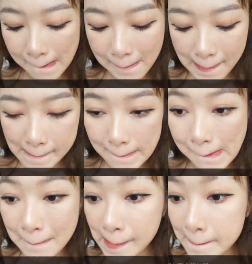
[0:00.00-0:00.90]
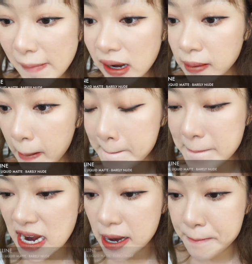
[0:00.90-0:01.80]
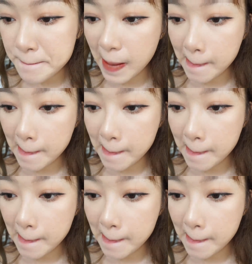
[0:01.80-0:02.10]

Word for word: Và mình đã hoàn thành xong make up lúc ngày hôm nay